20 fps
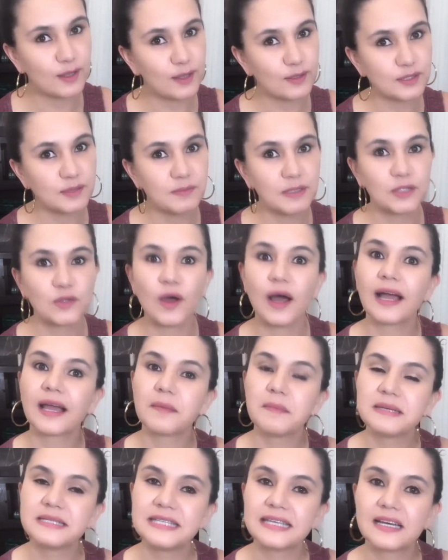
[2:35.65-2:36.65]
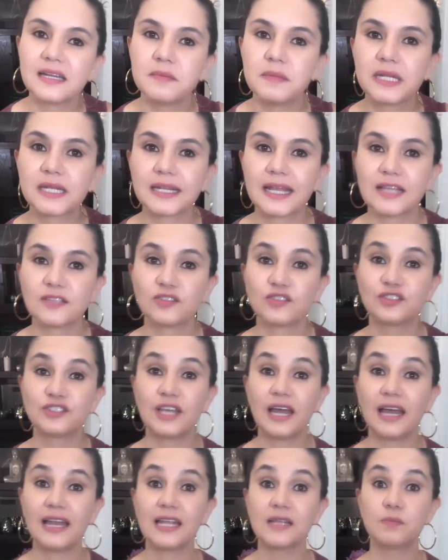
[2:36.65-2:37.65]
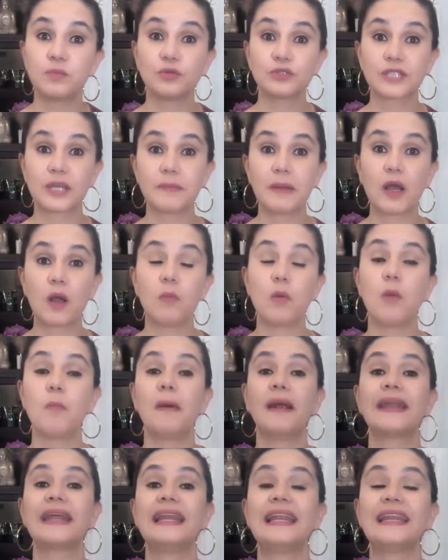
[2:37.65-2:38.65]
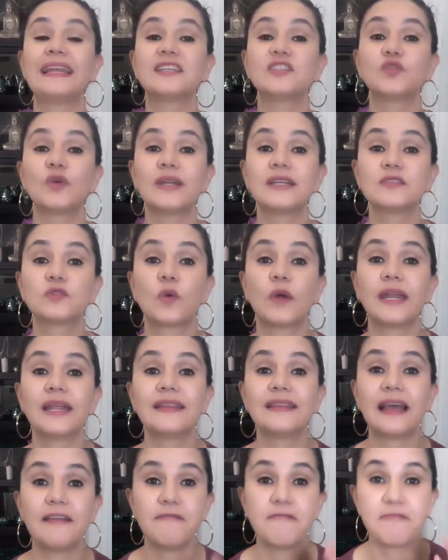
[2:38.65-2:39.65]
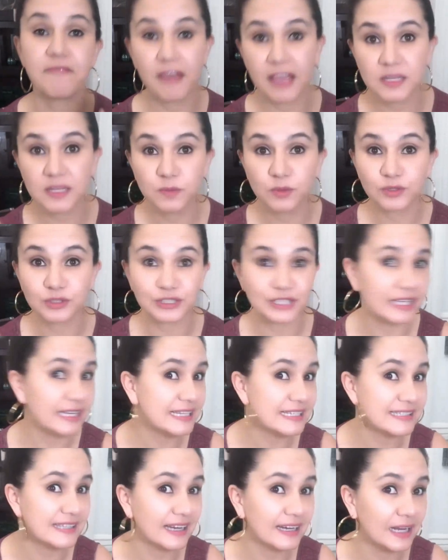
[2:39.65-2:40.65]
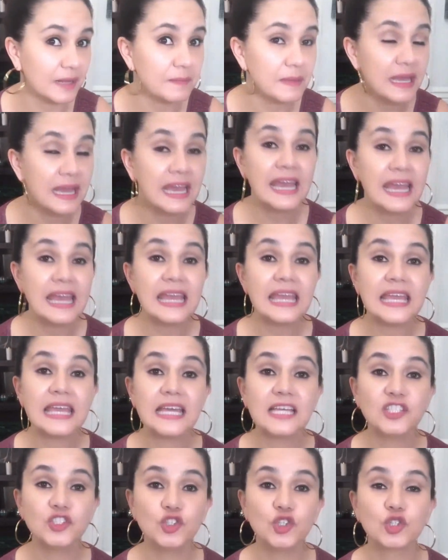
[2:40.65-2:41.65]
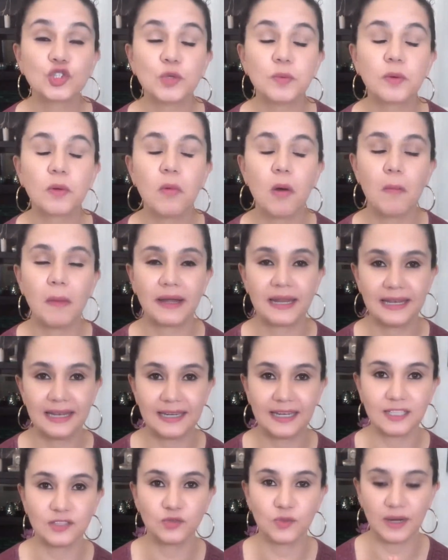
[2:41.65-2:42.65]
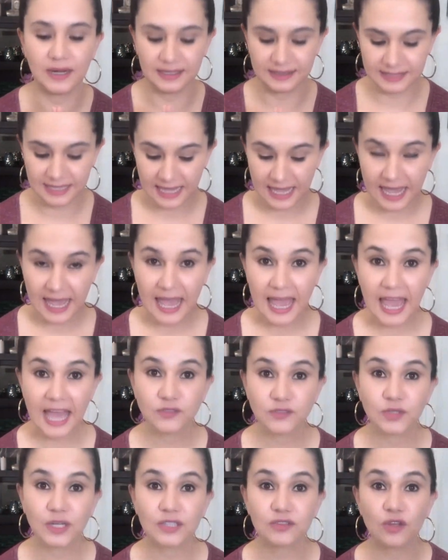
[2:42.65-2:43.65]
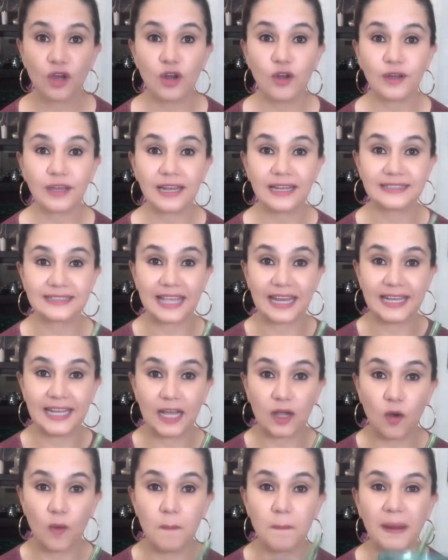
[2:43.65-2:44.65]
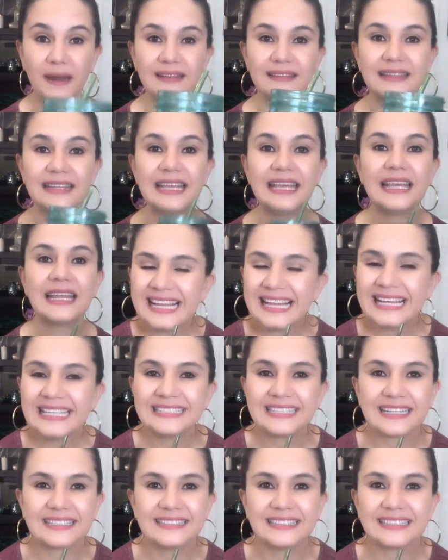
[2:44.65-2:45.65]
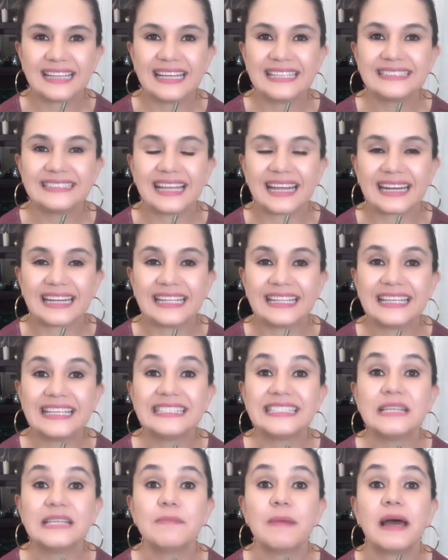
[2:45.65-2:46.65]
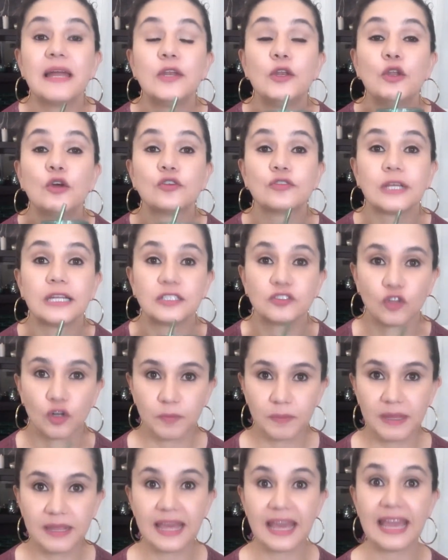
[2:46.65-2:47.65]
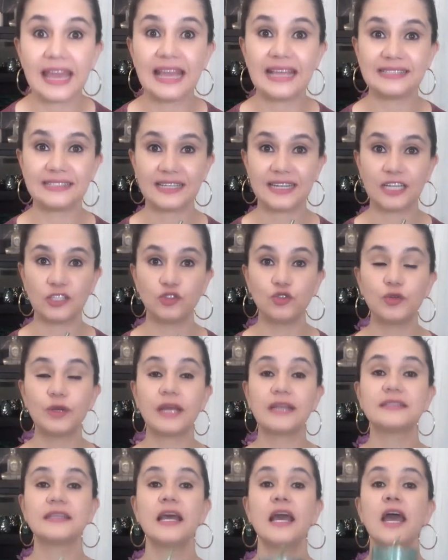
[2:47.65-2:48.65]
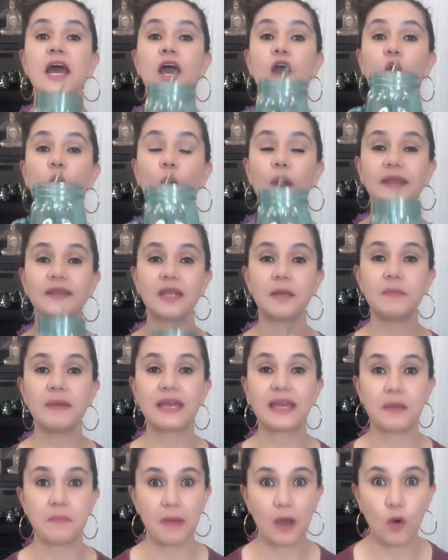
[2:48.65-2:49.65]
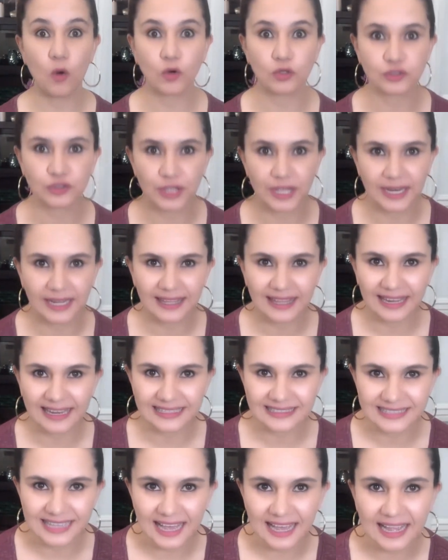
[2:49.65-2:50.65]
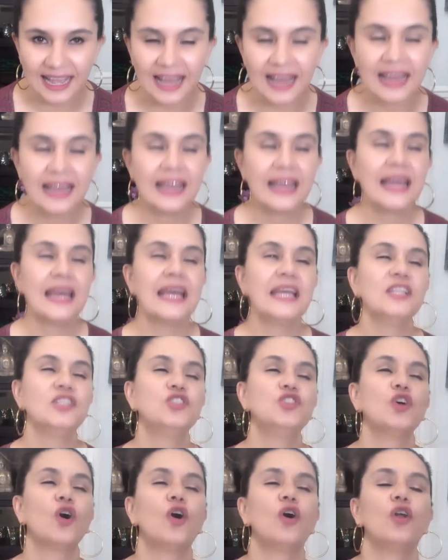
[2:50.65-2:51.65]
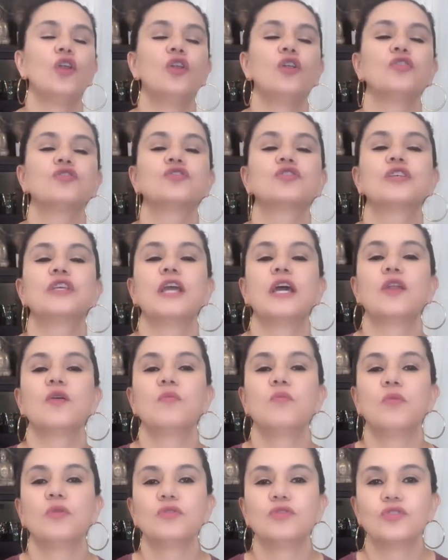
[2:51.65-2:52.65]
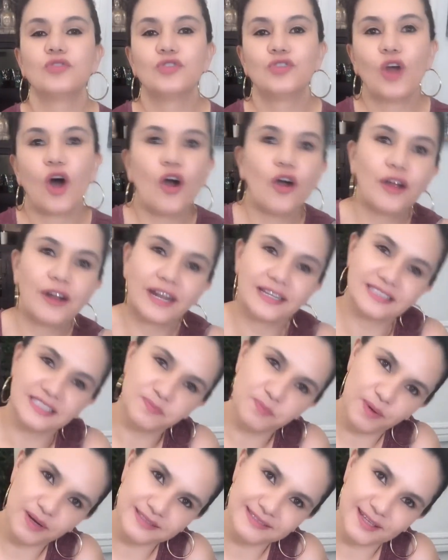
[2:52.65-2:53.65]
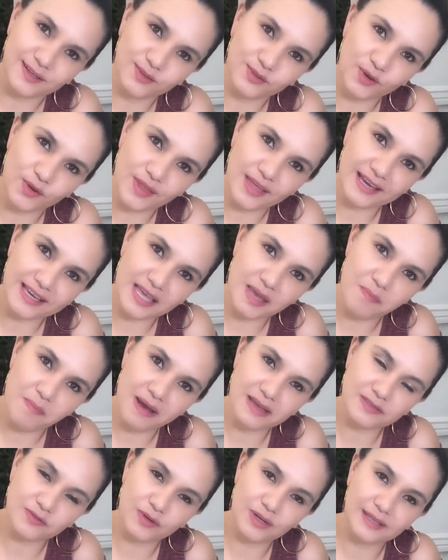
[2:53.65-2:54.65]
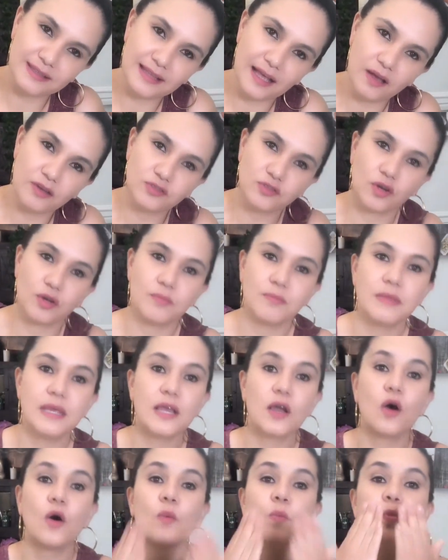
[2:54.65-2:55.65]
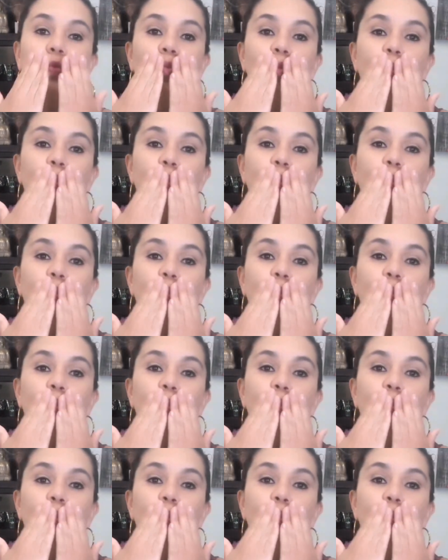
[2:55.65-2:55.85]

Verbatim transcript: Los invito a que me sigan en mis redes sociales, búsquenme como Marilena Suárez 40 en Facebook y en Instagram y en YouTube como Marilena Suárez. Esto era todo lo que les quería compartir. Esta receta está riquísima, no se les olvide, es en ayunas. Cuéntenme qué más jugos quieren que les haga. Yo los quiero un montón. Gracias por estar otro día aquí más conectados conmigo.